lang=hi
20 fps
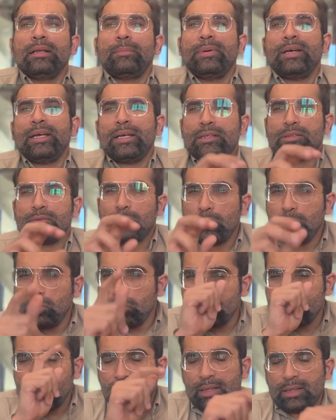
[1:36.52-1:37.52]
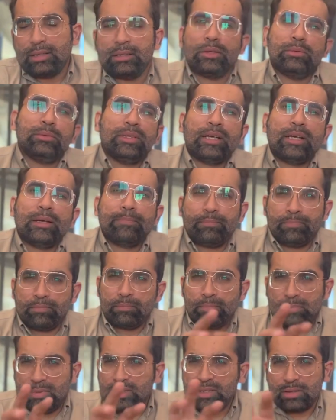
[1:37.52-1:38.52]
मैं इसको यूँ मिसाल देता हूँ देखें
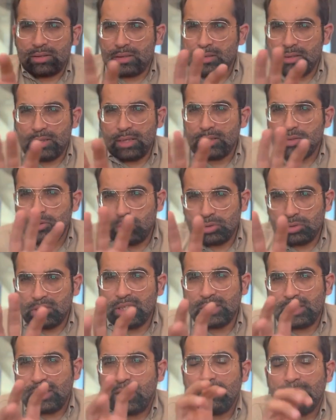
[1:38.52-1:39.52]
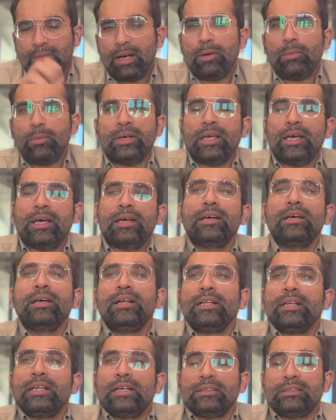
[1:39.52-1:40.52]
इस ये जो चेंज आने वाला वो क्या है
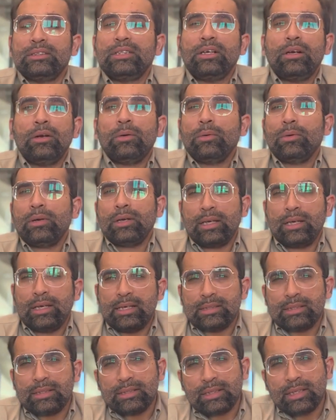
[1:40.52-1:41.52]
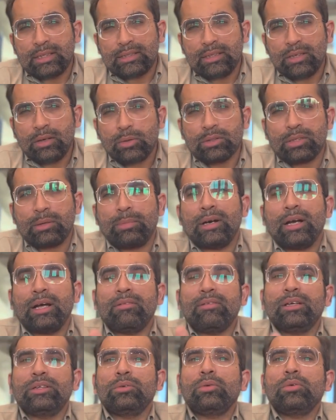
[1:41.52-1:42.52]
जिन लोगों ने ए सी सी ज़ीरो से पढ़ा
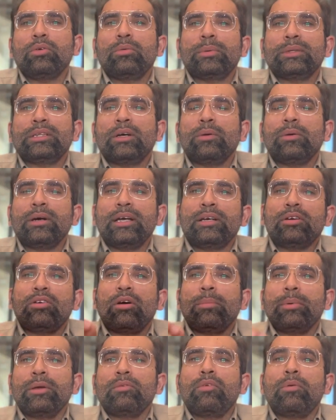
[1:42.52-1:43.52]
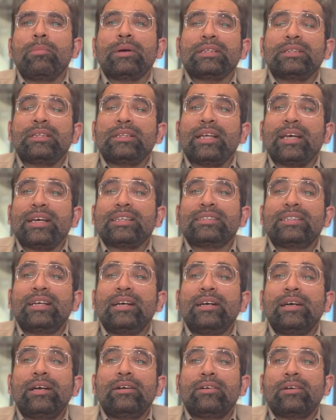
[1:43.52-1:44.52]
हुआ है तो उनको पता होगा एक टॉपिक वो पढ़ते थे
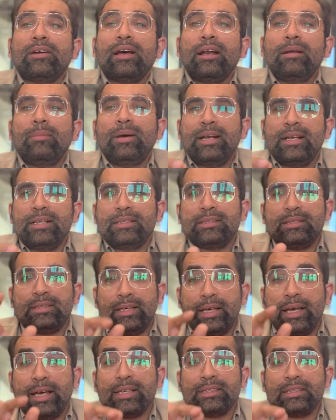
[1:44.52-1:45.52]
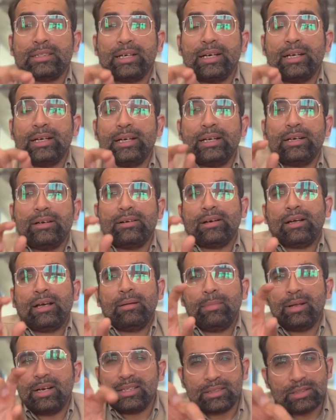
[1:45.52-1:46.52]
एक्सटेंडेड ट्रायल बैलेंस एक्सटेंडेड
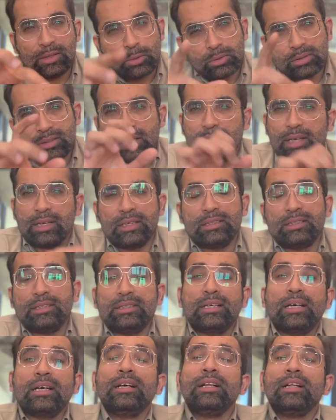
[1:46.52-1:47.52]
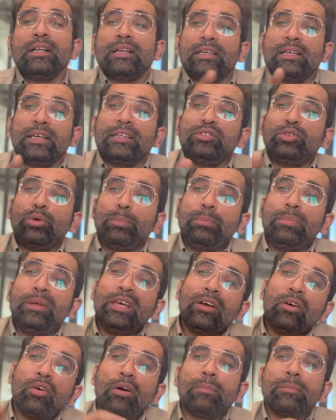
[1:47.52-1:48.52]
ट्रायल बैलेंस ये उस तरह की चीज़ है या जो बी
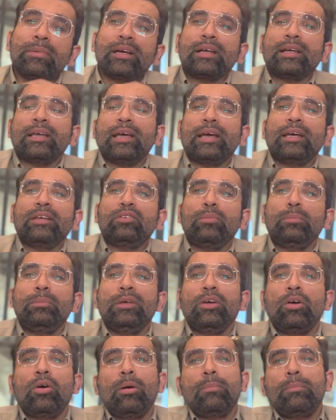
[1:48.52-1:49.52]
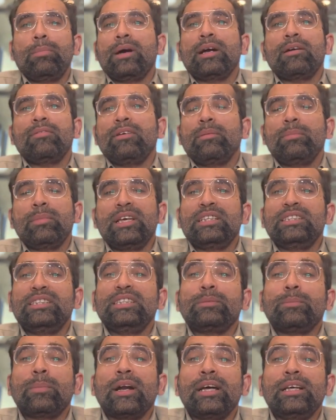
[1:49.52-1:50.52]
कॉम करके आए तो बी कॉम पार्ट वन में एक
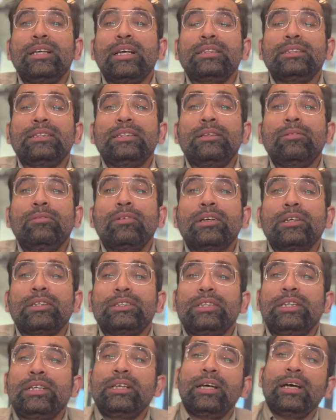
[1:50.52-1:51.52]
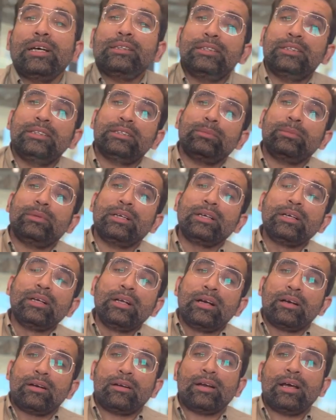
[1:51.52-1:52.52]
चीज़ पढ़ाई जाती थी वर्कशीट याद है जिसमें
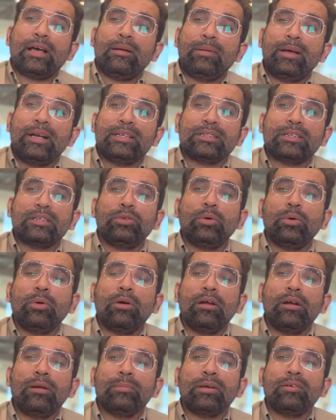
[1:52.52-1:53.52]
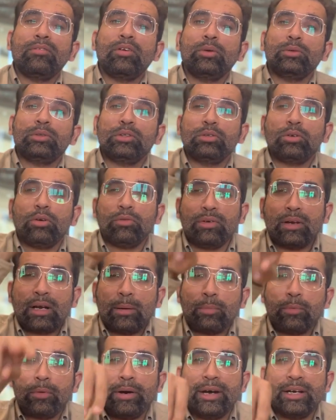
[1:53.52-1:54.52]
ट्रायल बैलेंस के दो कॉलम गिवन होते थे और फिर
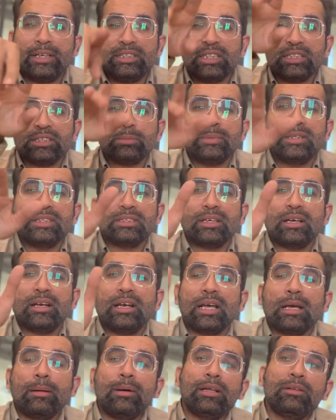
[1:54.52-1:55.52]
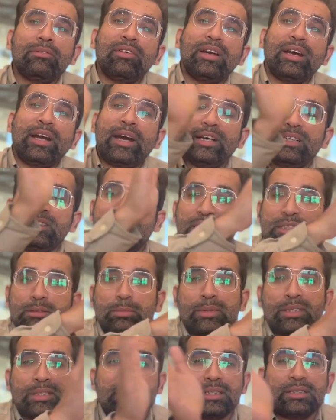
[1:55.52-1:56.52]
आपको एडजस्टमेंट्स करने के बाद फिर
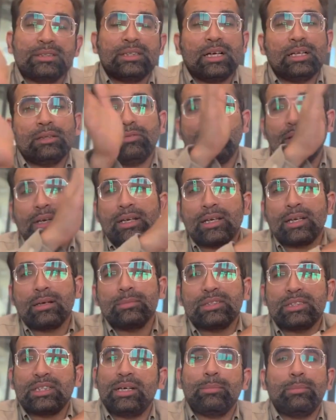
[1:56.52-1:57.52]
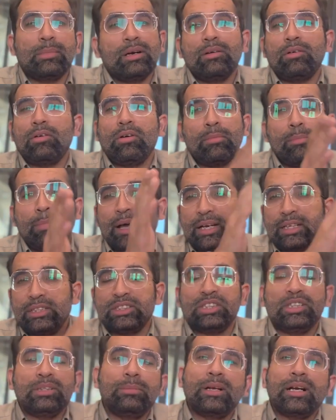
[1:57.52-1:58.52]
एडजस्टमेंट्स के साथ फिर इनकम स्टेटमेंट और बैलेंस
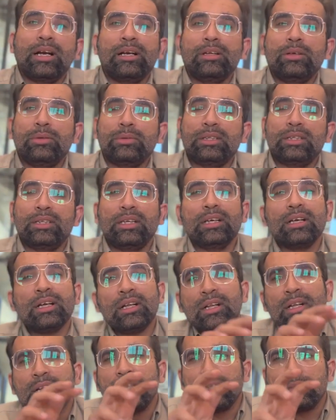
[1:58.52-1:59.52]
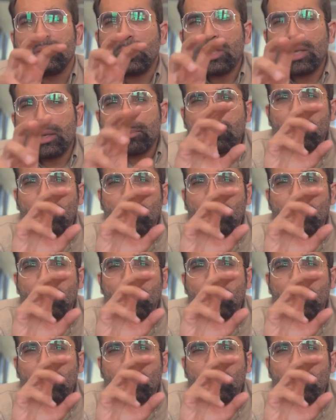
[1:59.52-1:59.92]
शीट बनानी होती थी तो ये